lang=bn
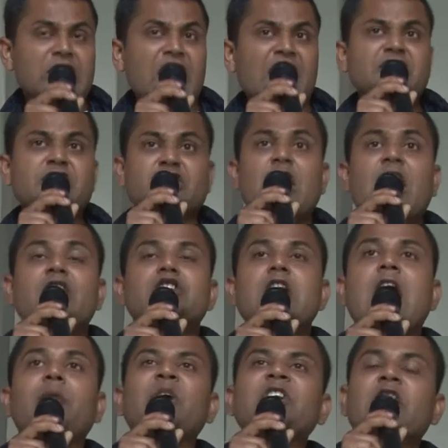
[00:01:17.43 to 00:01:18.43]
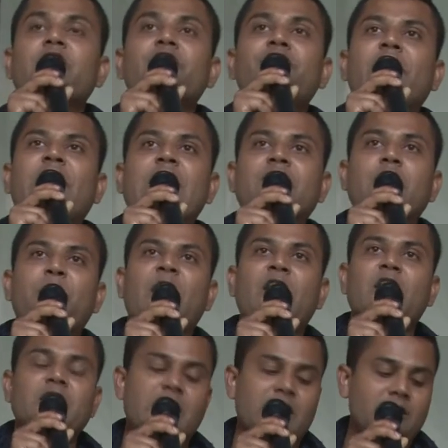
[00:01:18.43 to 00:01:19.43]
লাঠিচার্জ আমাদের ফেরাতে
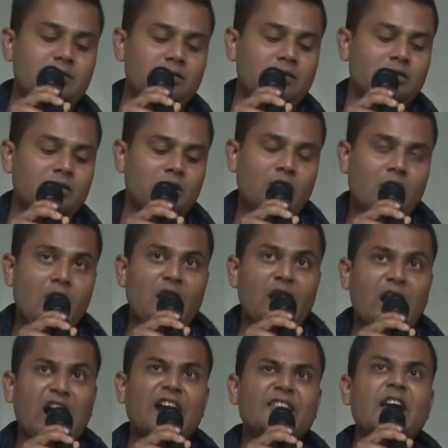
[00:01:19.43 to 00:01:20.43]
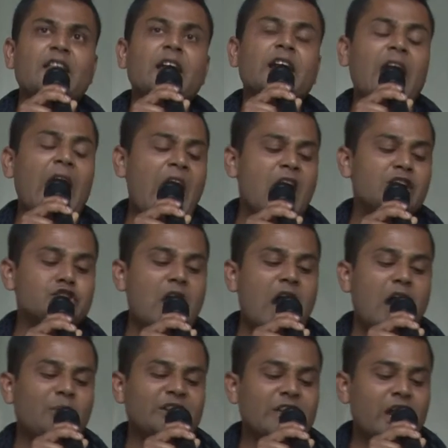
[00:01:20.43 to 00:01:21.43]
পারেনি কাদানে গ্যাস
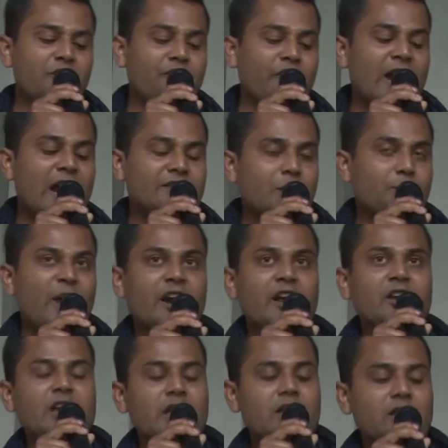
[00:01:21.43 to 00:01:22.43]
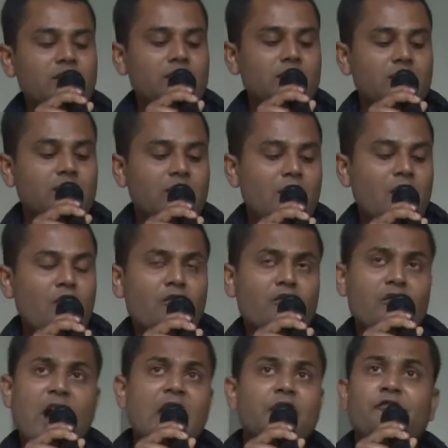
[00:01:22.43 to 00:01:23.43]
আমাদের ফেরাতে পারেনি
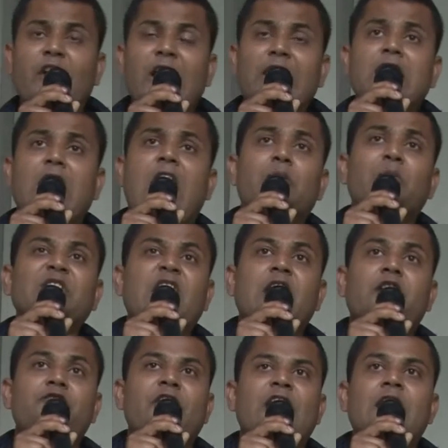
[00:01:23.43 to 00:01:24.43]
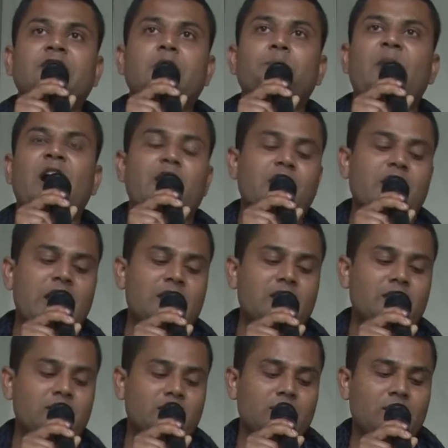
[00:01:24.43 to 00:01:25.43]
রাইফেল আমাদের ফেরাতে পারেনি
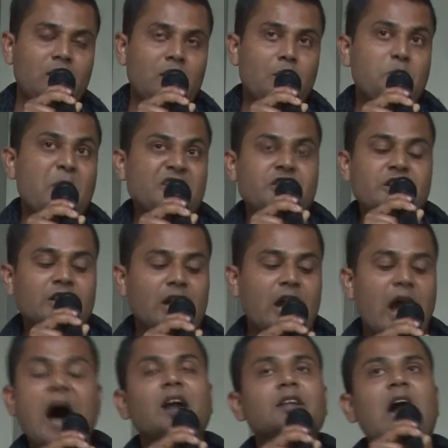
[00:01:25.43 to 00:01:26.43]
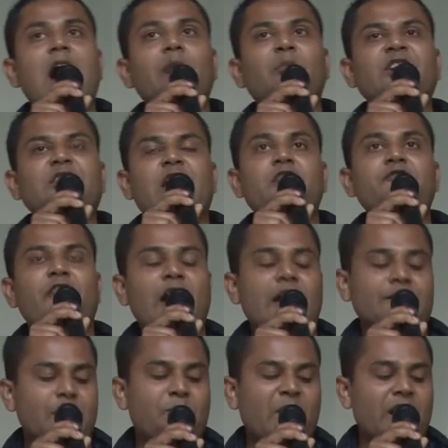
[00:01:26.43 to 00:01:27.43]
মেশিন গান আমাদের
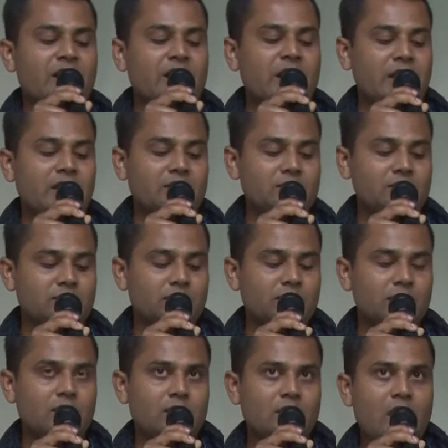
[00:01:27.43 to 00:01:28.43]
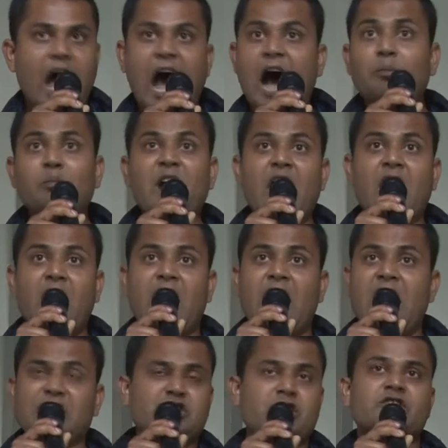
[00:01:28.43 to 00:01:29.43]
ফেরাতে পারেনি আমরা
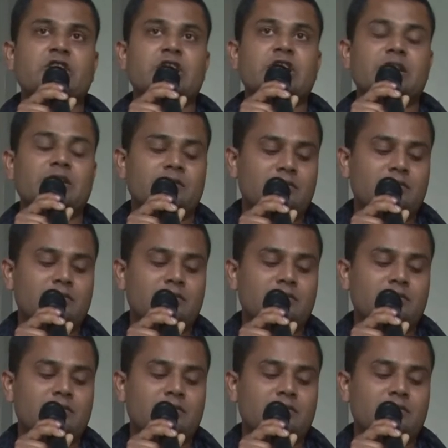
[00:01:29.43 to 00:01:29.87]
এসেছি